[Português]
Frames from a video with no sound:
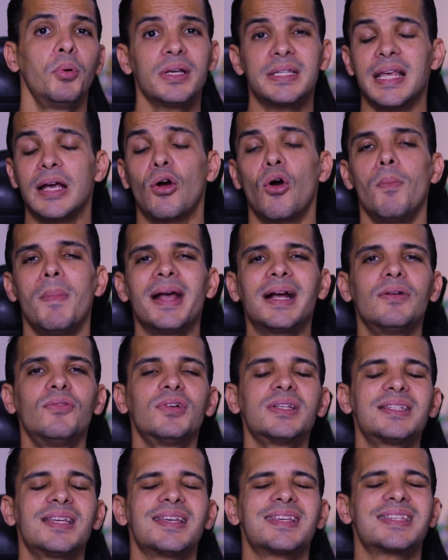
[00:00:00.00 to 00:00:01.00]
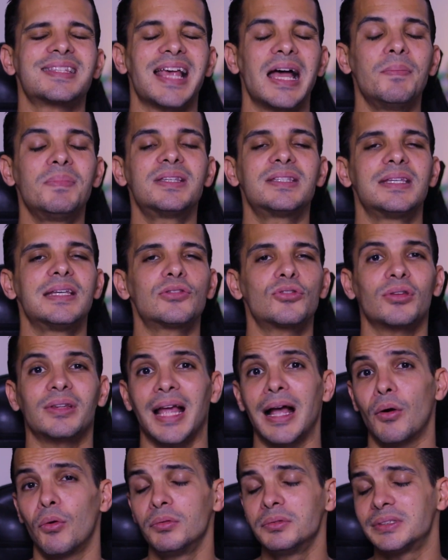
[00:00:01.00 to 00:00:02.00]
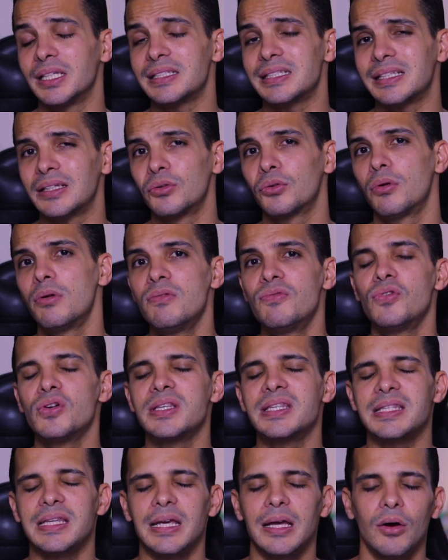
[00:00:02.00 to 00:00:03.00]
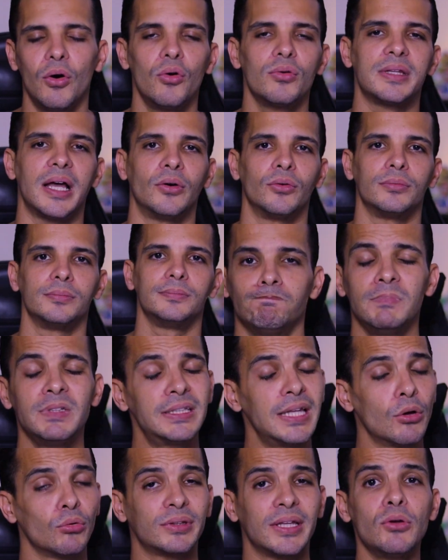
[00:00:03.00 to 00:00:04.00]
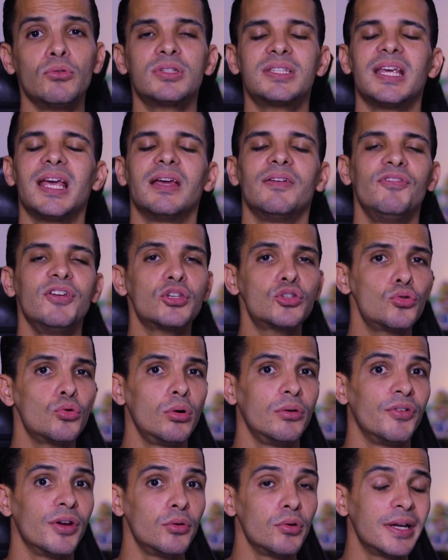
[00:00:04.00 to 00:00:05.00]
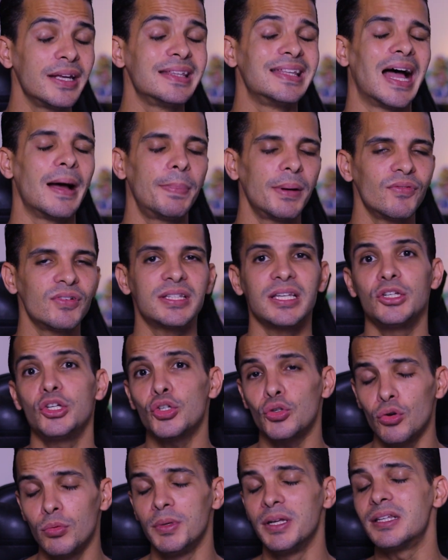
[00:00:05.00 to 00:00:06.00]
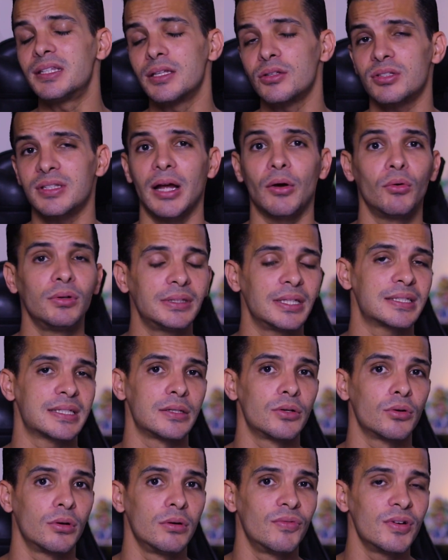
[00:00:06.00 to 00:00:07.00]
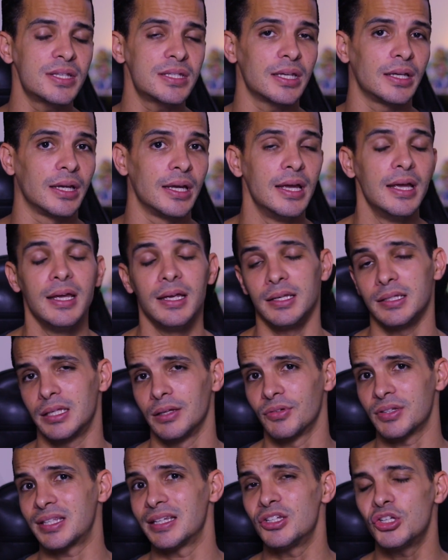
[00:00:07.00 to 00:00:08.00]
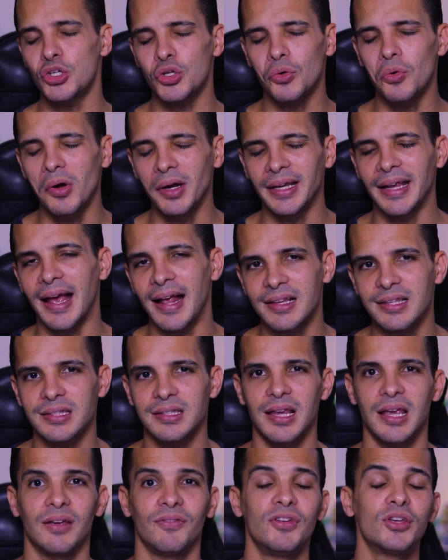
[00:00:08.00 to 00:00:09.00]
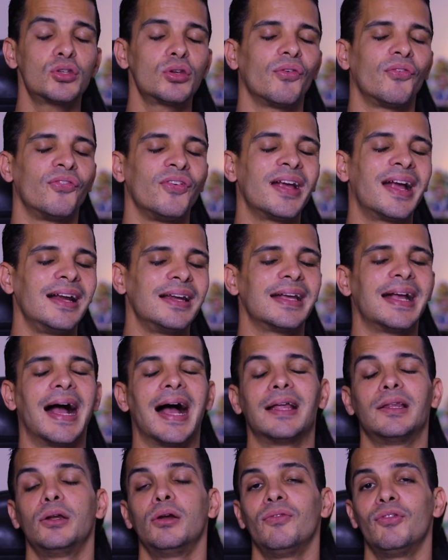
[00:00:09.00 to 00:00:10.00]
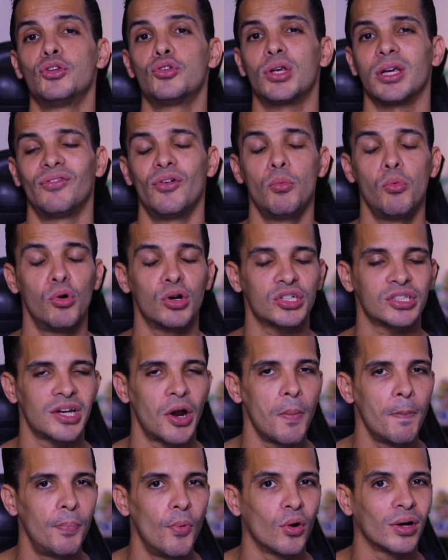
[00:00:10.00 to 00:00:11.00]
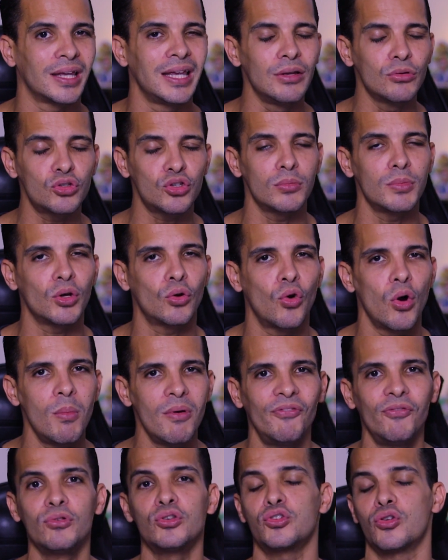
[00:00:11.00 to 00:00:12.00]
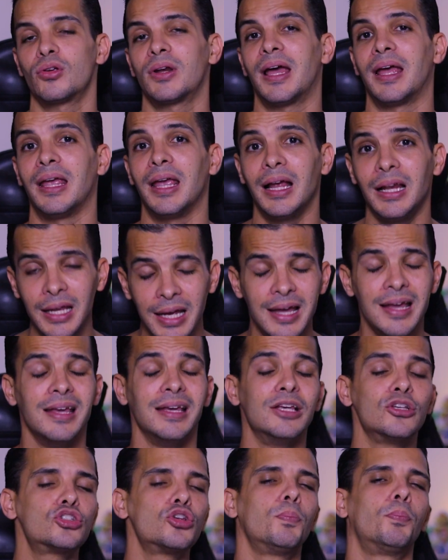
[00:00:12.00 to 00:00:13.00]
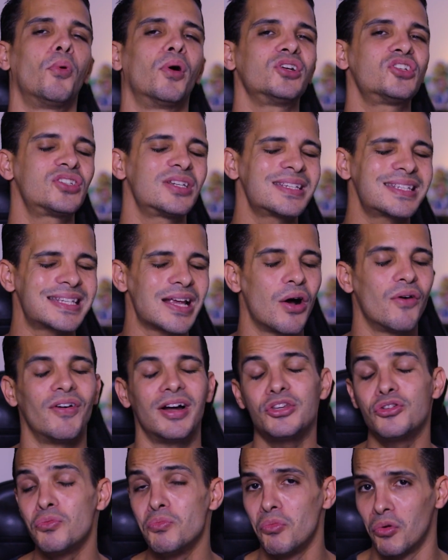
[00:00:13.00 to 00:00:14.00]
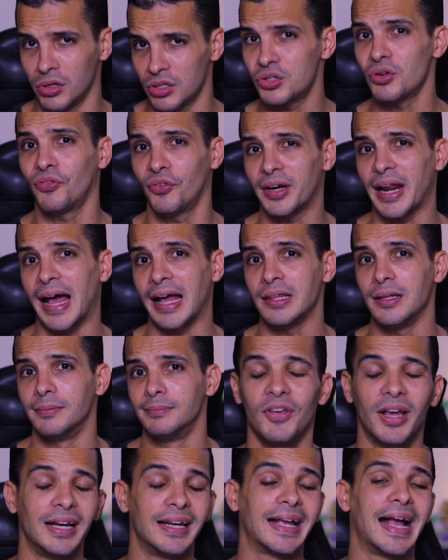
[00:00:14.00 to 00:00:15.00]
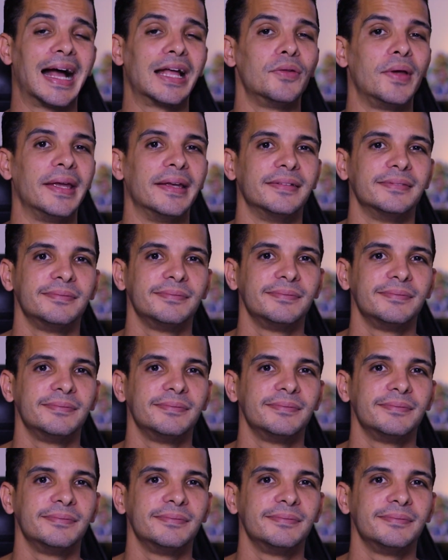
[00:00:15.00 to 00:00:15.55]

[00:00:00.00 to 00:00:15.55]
Pois é, como é que você sabe se isso tá acontecendo com você ou não? Então, tem um serviço do governo que dá para você descobrir se isso tá acontecendo com você. E se você desconhece esse serviço, fica ligado no vídeo que eu vou mostrar um pouquinho sobre como funciona ele. Isso pode te salvar de monte de furada. Fica ligado aí.